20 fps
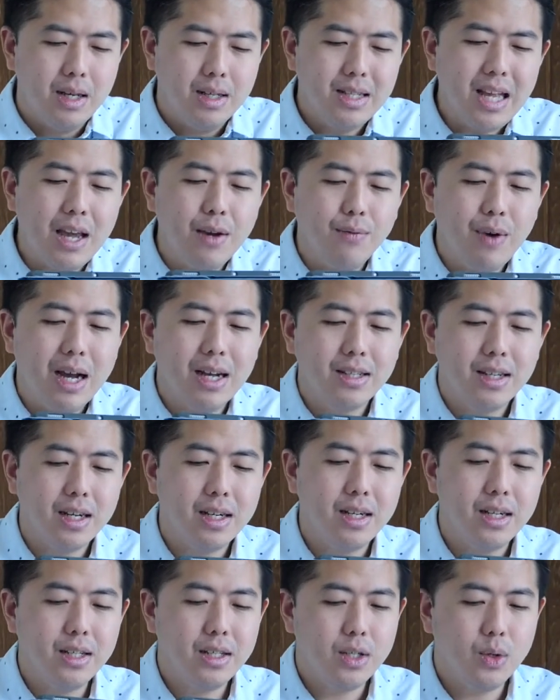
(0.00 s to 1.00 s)
ใส่ฟังก์ชั
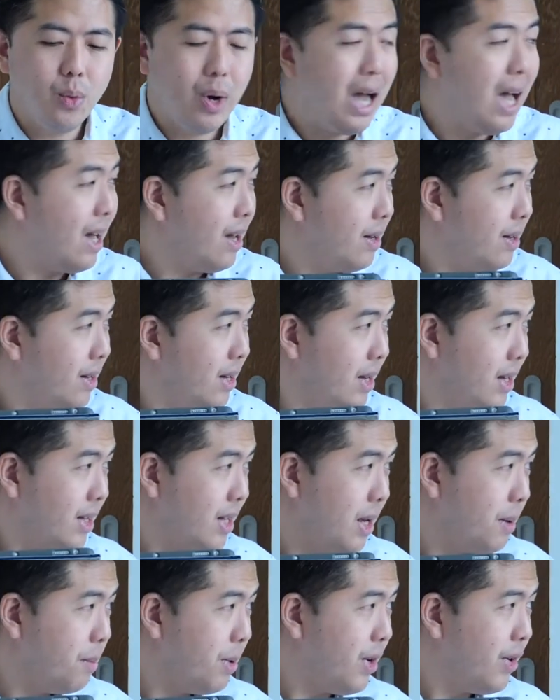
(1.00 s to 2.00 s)
นที่ชื่อว่า
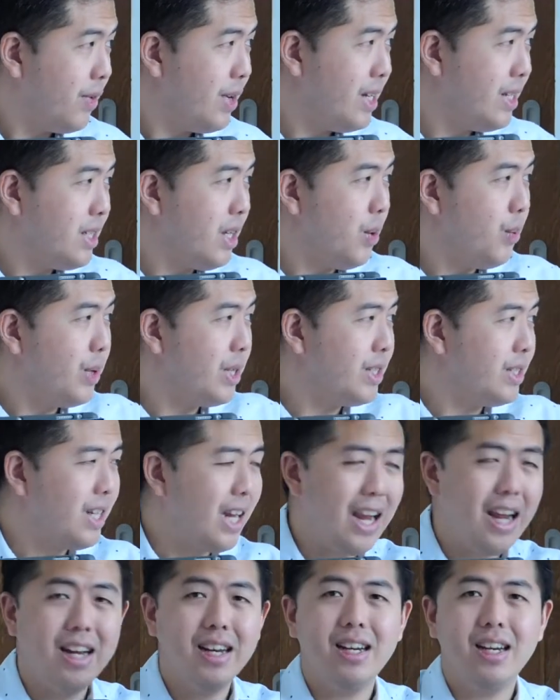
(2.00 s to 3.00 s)
temporary service
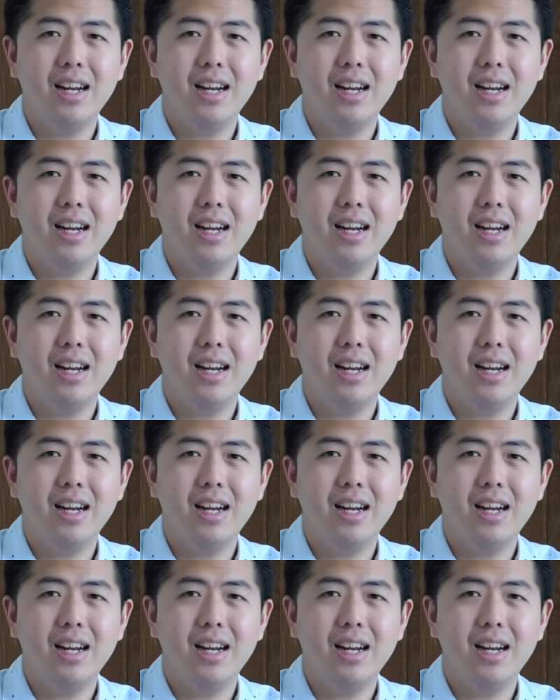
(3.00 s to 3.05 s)
change